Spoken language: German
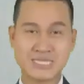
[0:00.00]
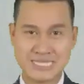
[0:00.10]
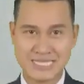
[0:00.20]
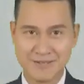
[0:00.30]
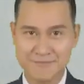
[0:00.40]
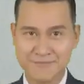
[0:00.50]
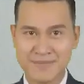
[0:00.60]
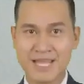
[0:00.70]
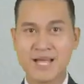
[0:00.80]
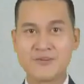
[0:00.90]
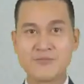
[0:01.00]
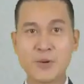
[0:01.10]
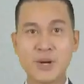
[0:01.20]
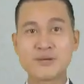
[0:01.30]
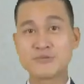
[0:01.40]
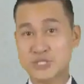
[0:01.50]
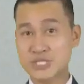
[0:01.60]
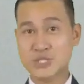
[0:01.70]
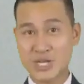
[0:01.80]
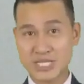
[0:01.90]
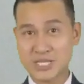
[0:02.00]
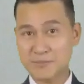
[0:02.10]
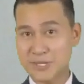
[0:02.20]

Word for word: und startet als genial oder daneben